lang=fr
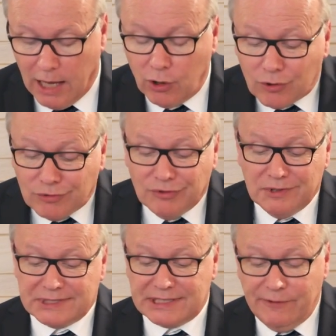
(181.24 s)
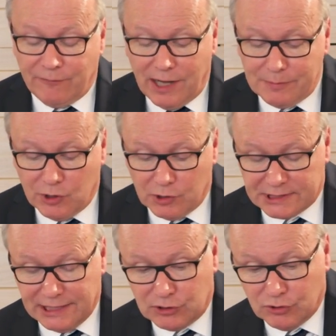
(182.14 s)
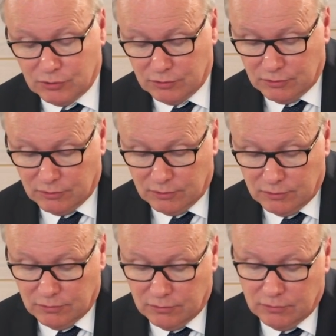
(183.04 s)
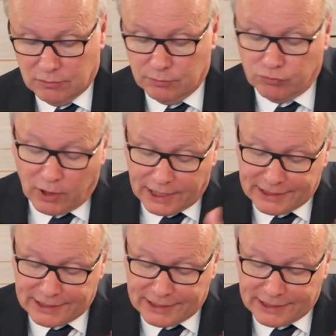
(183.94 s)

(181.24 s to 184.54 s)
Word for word: Alors, ce qui frappe dans cette pour